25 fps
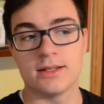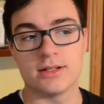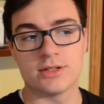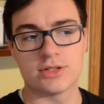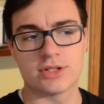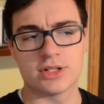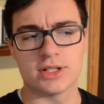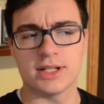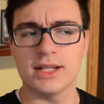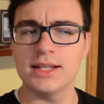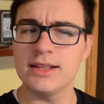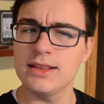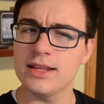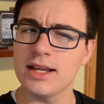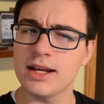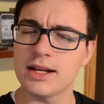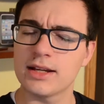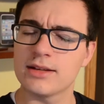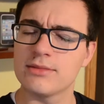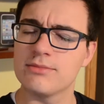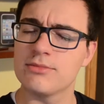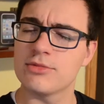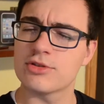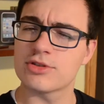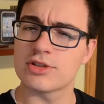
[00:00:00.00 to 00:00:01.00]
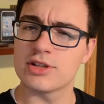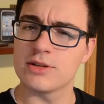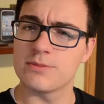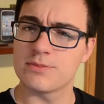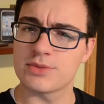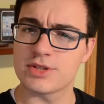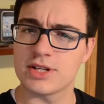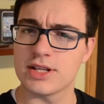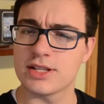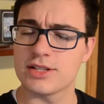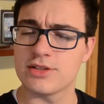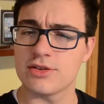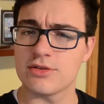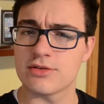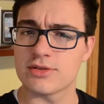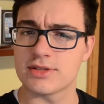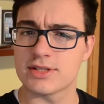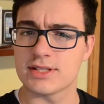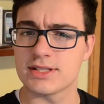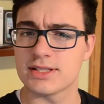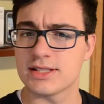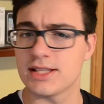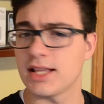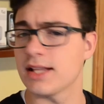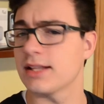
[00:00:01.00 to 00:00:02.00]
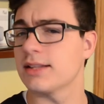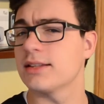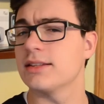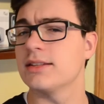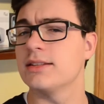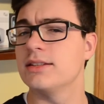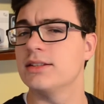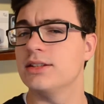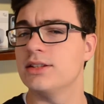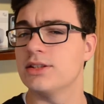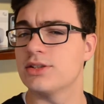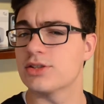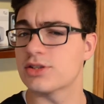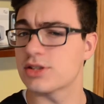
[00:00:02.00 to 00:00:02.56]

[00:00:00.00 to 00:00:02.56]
Czy jednak może przez ostatni